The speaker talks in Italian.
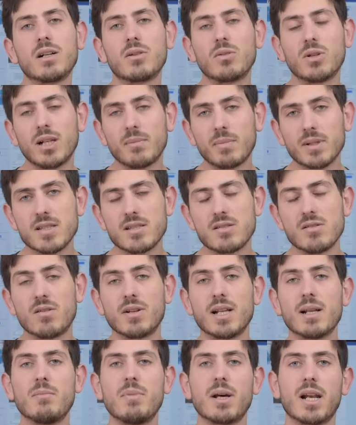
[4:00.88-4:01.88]
con la
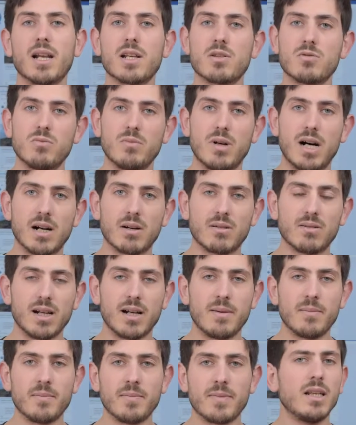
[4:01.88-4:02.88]
passione per la
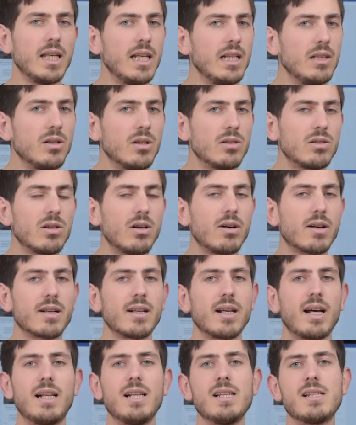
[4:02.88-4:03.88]
subacquea, il
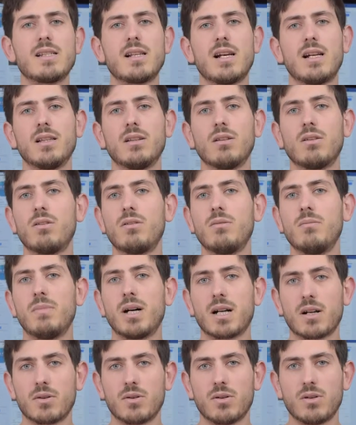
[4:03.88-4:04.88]
dottor Alessandro
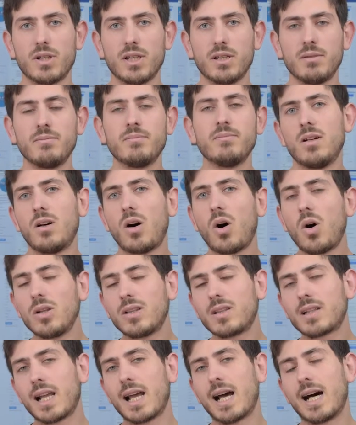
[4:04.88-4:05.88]
Marroni.
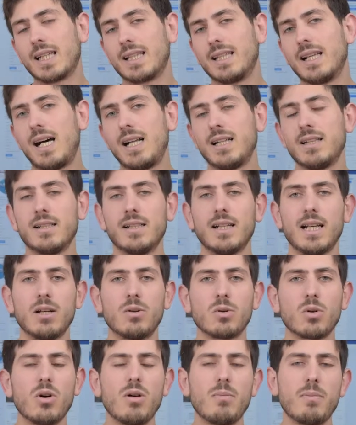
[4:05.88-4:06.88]
Oltre a Dan
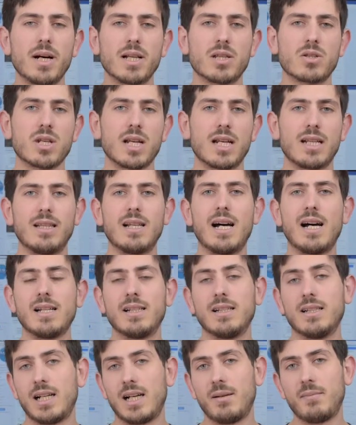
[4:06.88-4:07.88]
Europa c'è
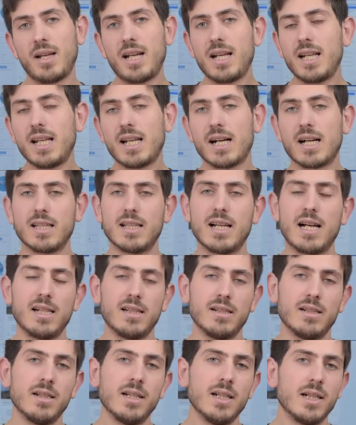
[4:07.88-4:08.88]
Dan America,
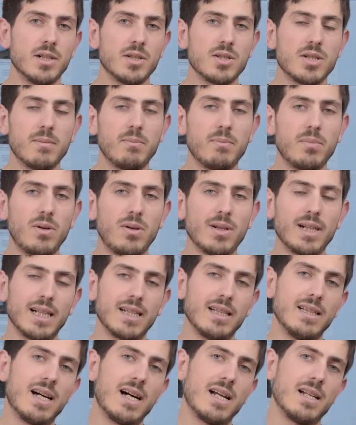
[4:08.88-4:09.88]
Dan
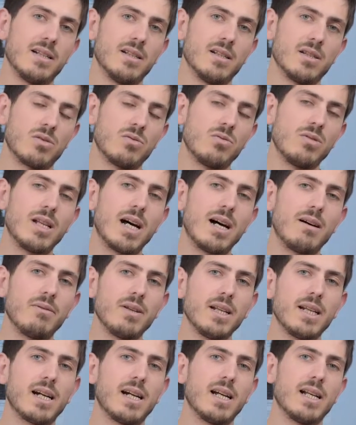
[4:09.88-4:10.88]
Giappone, Dan
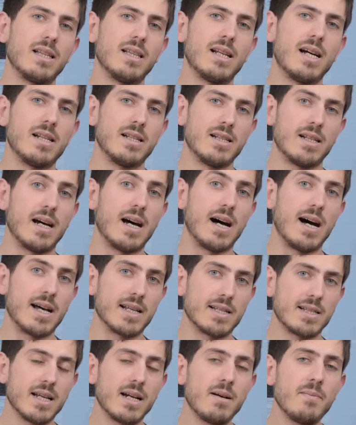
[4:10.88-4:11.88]
Sudafrica, Dan
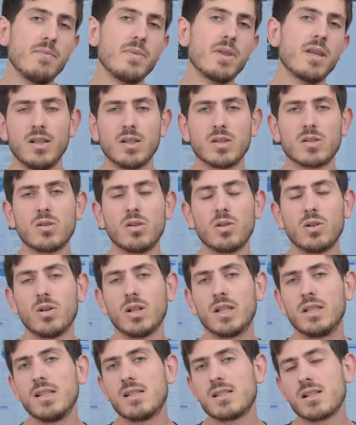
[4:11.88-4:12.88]
Asia. Sono
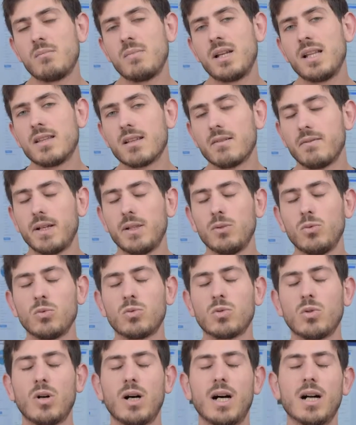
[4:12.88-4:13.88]
inizialmente
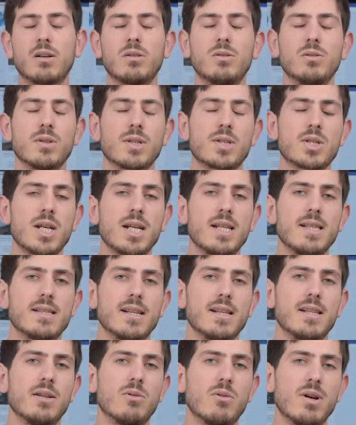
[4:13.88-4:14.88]
venuto a
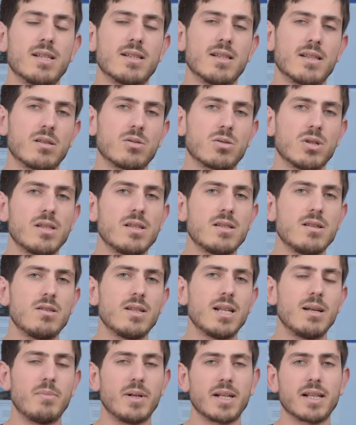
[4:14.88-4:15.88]
conoscenza di questa
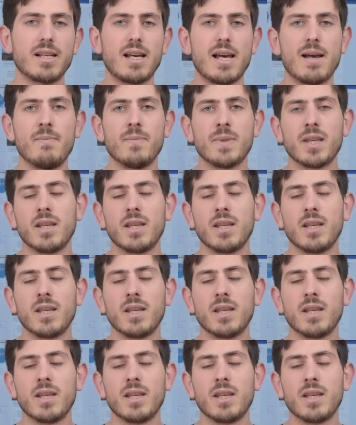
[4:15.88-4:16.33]
associazione perché